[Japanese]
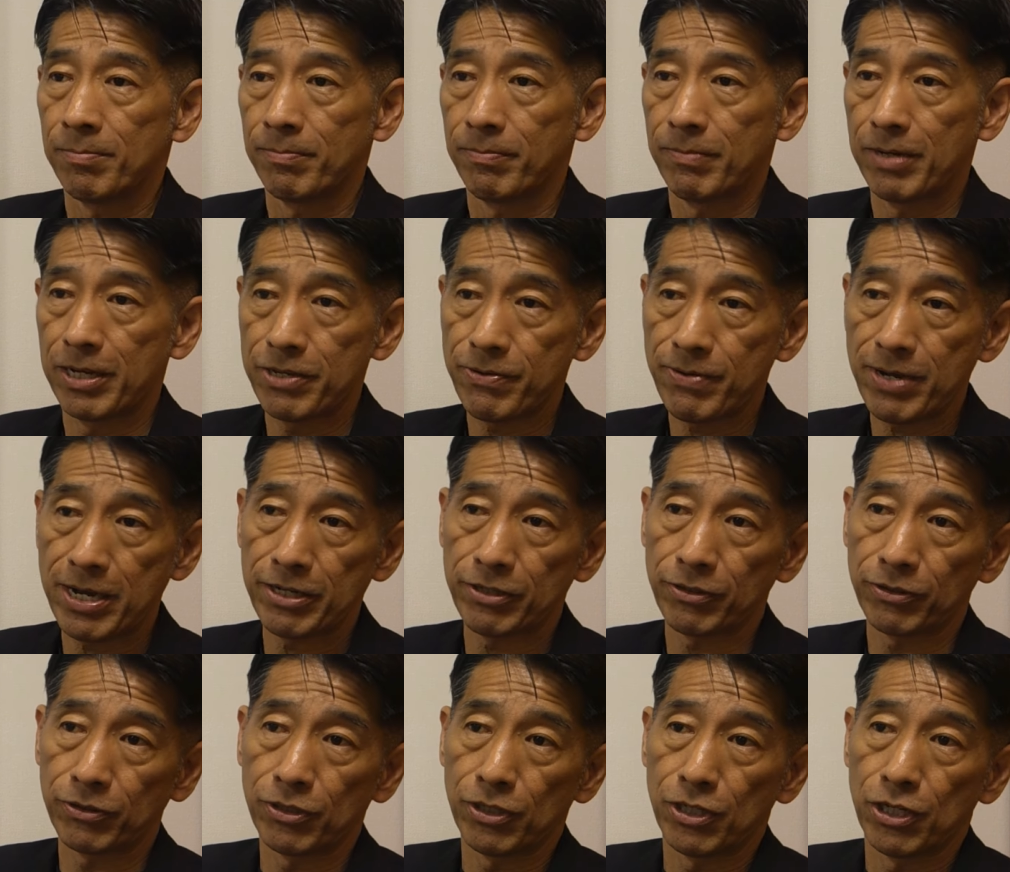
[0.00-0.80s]
まあ、いわゆ
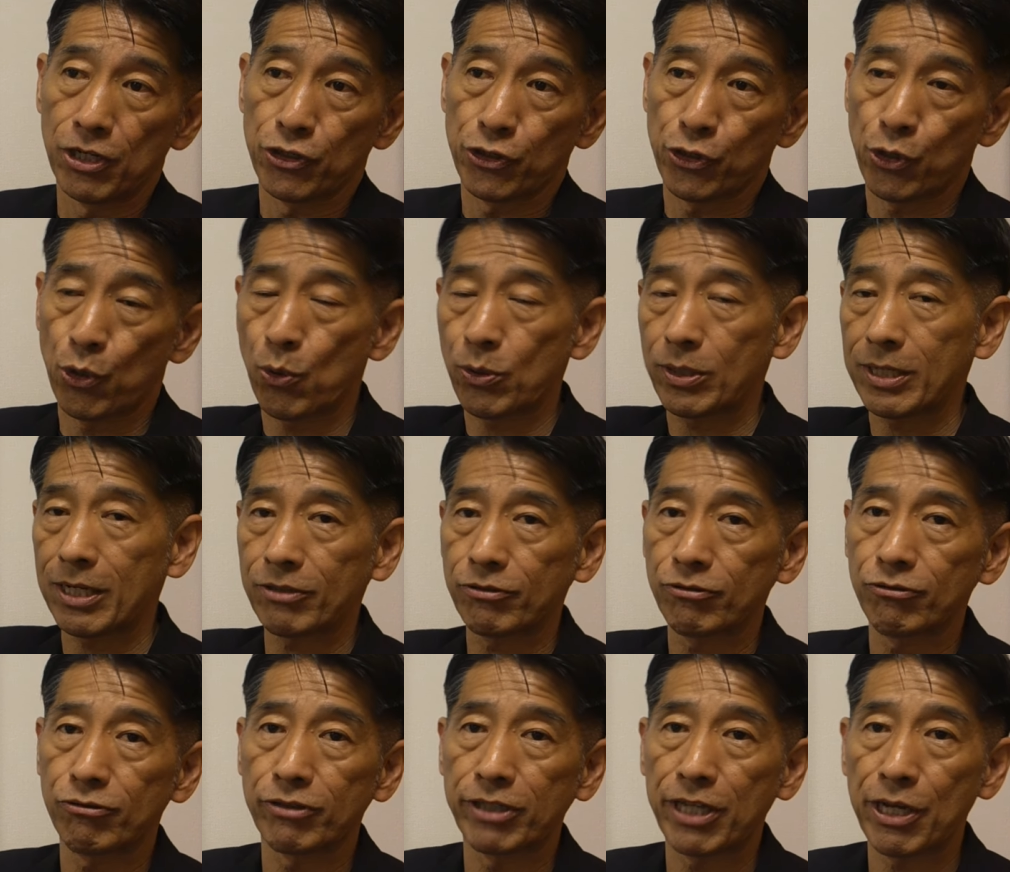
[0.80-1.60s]
る昇
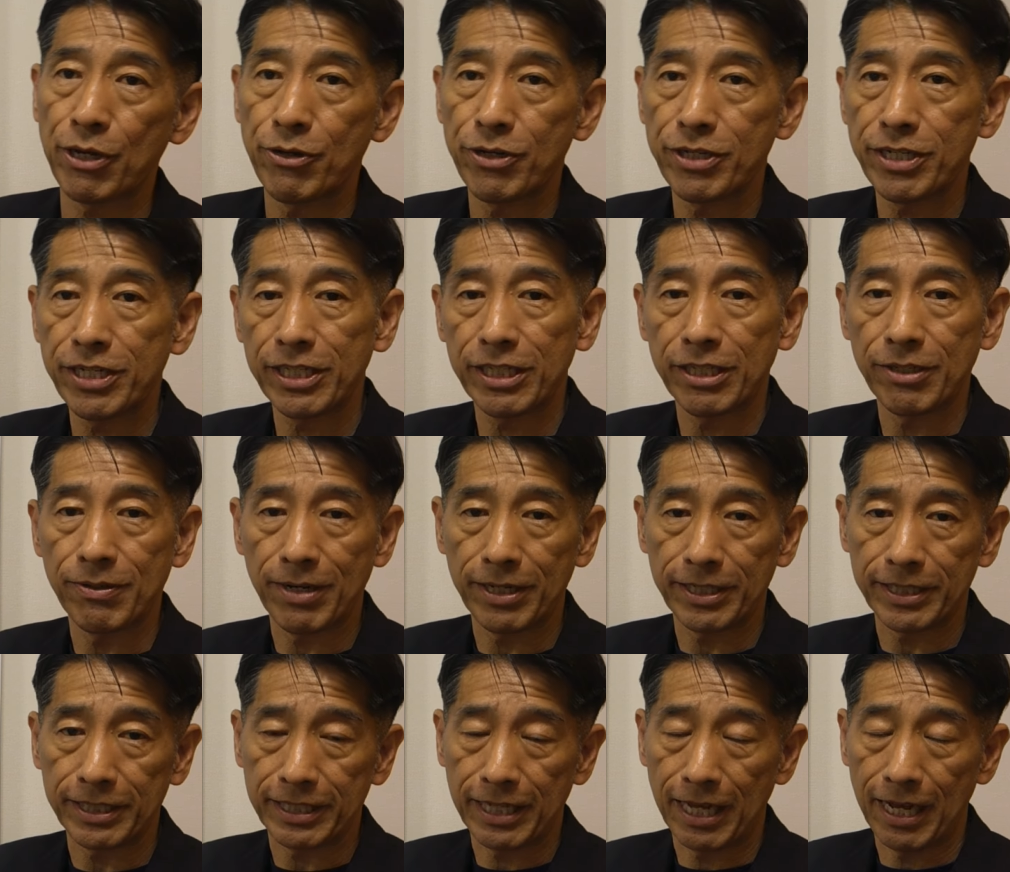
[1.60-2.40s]
格請負人と言わ
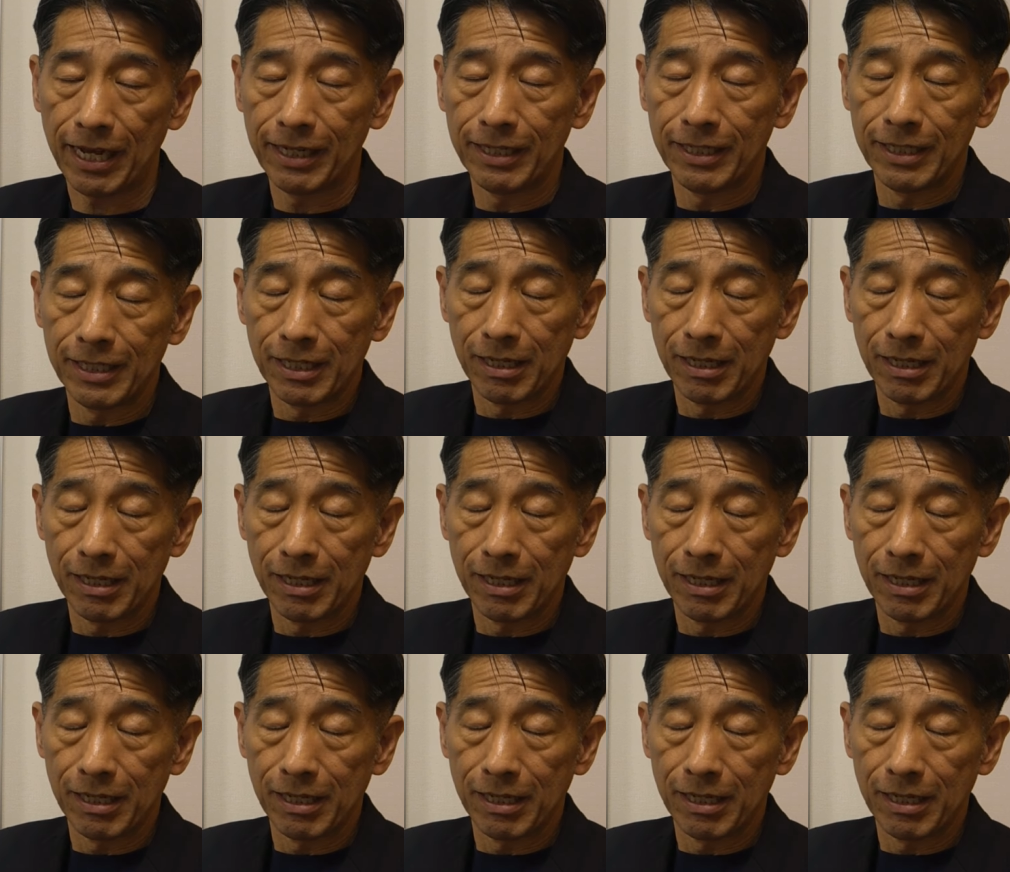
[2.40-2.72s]
れてた